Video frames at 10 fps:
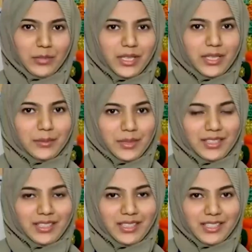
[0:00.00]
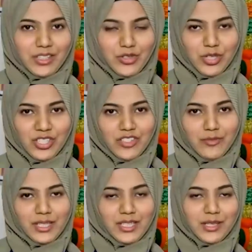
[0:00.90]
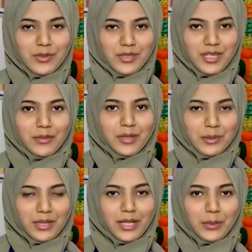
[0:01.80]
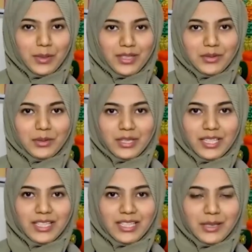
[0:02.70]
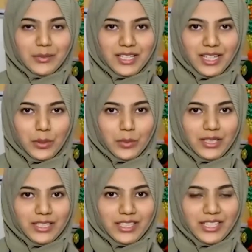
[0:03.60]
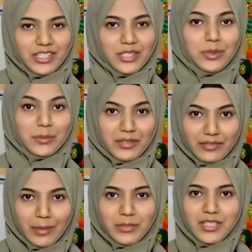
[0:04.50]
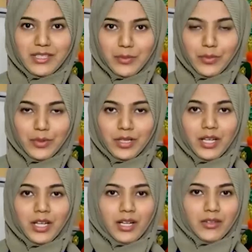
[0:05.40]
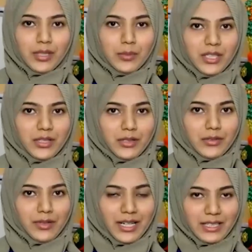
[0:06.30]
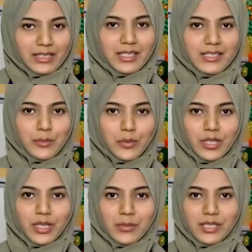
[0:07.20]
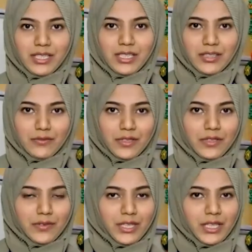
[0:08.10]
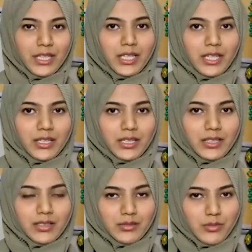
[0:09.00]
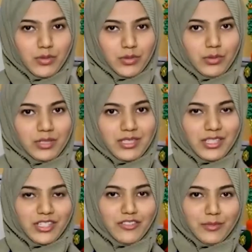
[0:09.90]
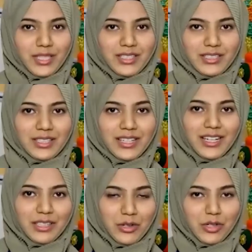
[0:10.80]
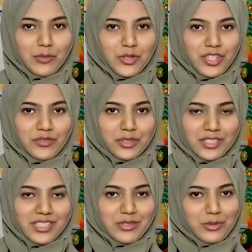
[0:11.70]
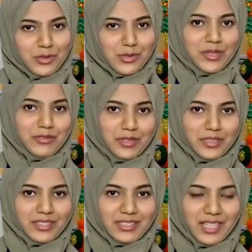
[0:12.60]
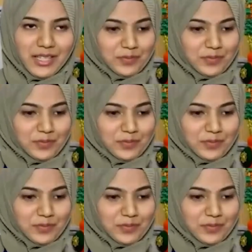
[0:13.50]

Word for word: मैं मेरा ये जो अचीवमेंट है उसका मेरे को हार्डवर्क तो है ही है मेरा हार्डवर्क डेडिकेशन विथ माई फैमिली सपोर्ट विथ माई फैकल्टी सपोर्टिंग मी इन एवरी वे सो दिस अचीवमेंट एंड द कॉन्ट्रीब्यूशन फॉर दिस गोज टू एवरी वन